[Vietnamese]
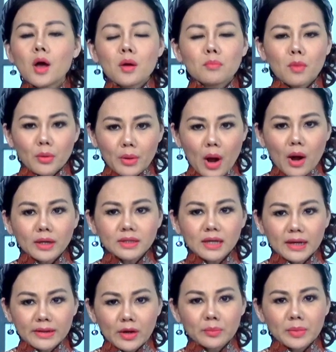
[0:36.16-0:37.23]
Bộ nói
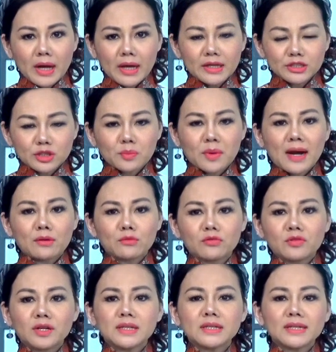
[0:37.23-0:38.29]
hành động này song hành
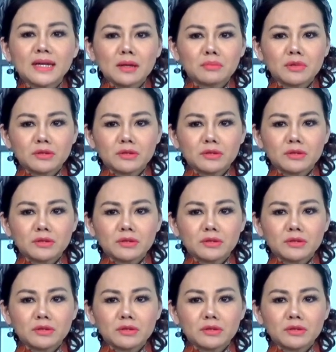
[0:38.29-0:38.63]
với các